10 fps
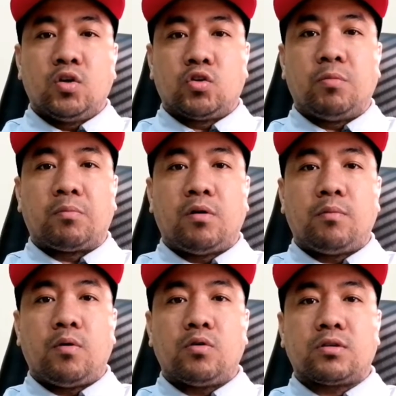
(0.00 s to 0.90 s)
So,
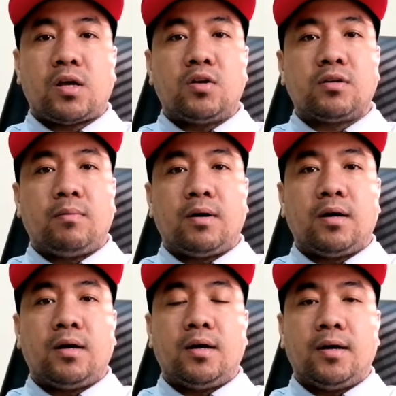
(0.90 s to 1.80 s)
magpo-focus tayo sa
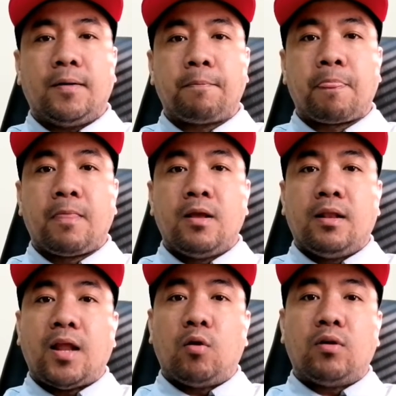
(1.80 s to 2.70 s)
mga
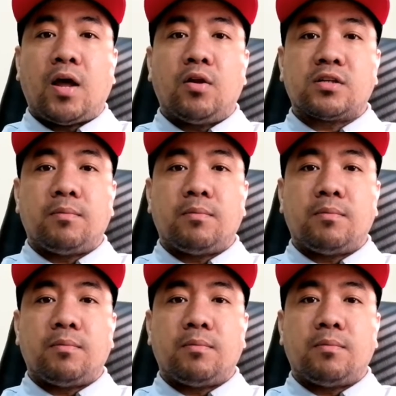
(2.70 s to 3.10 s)
lalo-lalo